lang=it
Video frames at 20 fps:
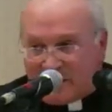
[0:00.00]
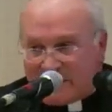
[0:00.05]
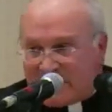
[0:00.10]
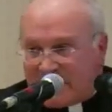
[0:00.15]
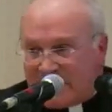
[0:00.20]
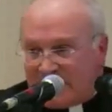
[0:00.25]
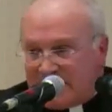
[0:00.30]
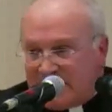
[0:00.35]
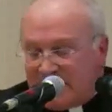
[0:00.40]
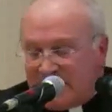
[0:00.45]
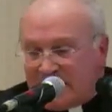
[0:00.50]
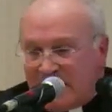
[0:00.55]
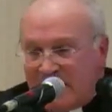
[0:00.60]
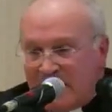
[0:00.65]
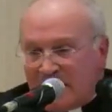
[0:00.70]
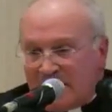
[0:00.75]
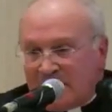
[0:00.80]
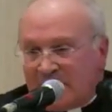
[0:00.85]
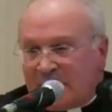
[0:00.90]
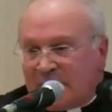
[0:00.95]

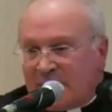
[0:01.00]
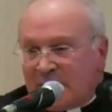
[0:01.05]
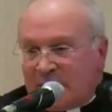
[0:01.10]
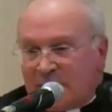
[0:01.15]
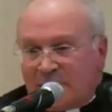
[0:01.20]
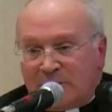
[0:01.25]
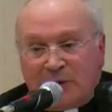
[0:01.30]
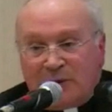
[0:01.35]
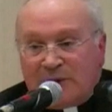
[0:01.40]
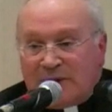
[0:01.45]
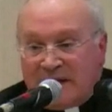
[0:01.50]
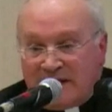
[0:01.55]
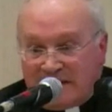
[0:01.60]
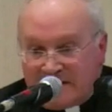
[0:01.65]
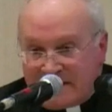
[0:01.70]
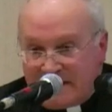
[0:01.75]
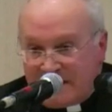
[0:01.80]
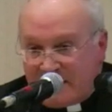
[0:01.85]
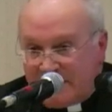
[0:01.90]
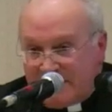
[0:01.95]
santità non
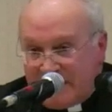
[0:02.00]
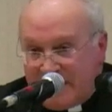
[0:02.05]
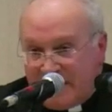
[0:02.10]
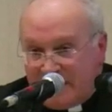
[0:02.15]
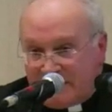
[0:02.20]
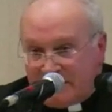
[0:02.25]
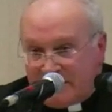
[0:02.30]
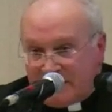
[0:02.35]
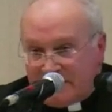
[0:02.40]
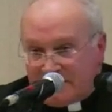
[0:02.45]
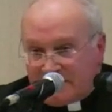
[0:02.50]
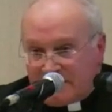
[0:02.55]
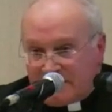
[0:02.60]
nell'essere prete,